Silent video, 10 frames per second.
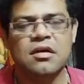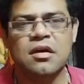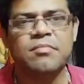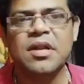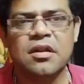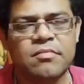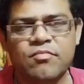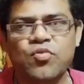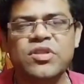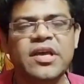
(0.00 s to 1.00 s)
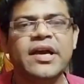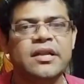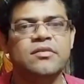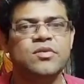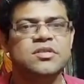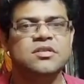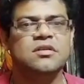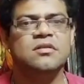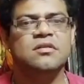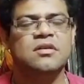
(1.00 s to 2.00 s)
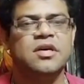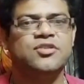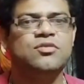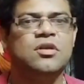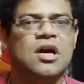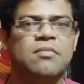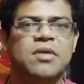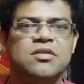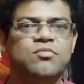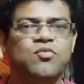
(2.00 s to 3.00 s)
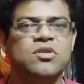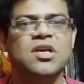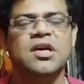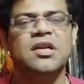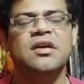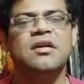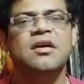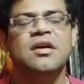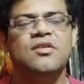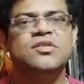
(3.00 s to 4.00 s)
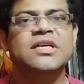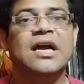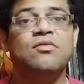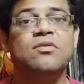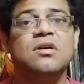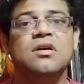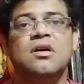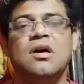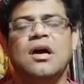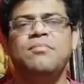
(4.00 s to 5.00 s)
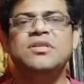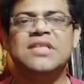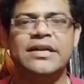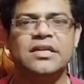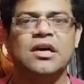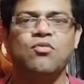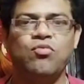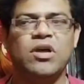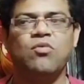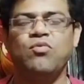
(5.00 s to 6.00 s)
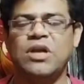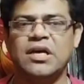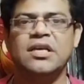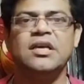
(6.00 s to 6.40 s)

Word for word: আমরা মধ্যেখানে রয়েছি অ্যাকচুয়ালি আমরা তো মধ্যেখানে যদি কারণ আমি জানি না ওরা ওরা কি